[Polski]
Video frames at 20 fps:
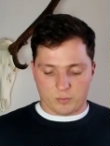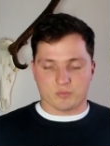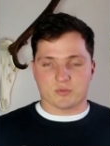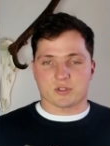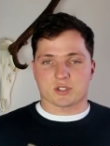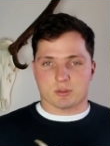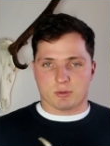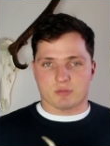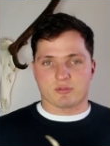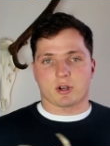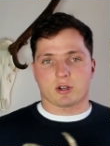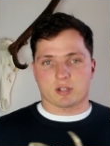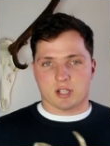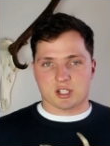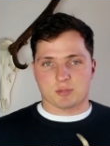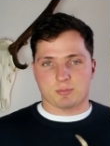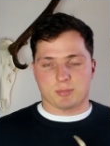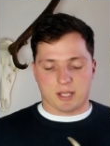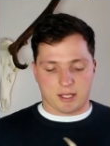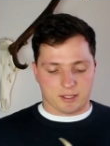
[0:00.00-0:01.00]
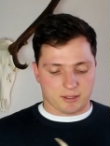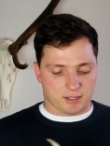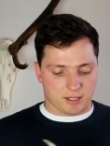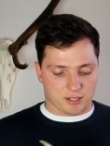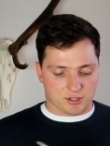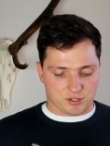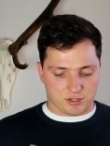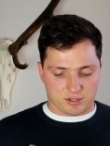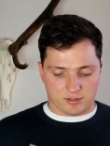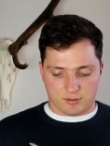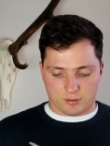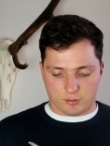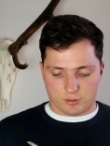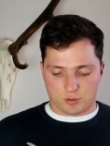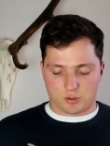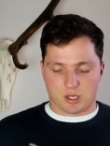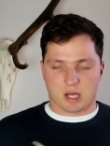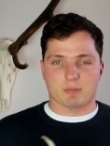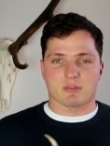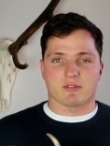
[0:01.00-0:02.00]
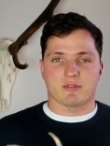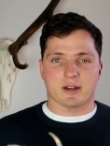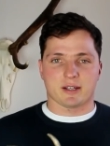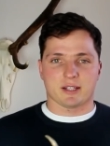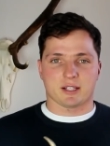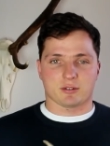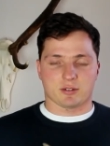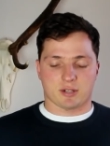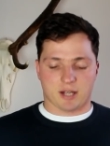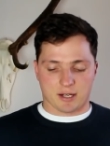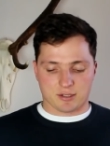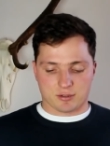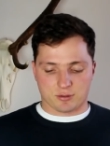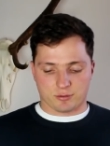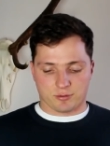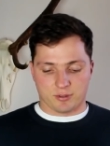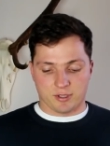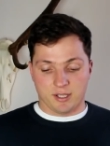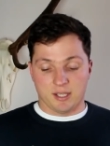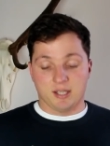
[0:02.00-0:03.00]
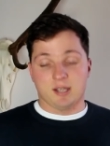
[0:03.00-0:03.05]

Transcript: żeby wykonać plan, także no, szukamy fajnych okazów.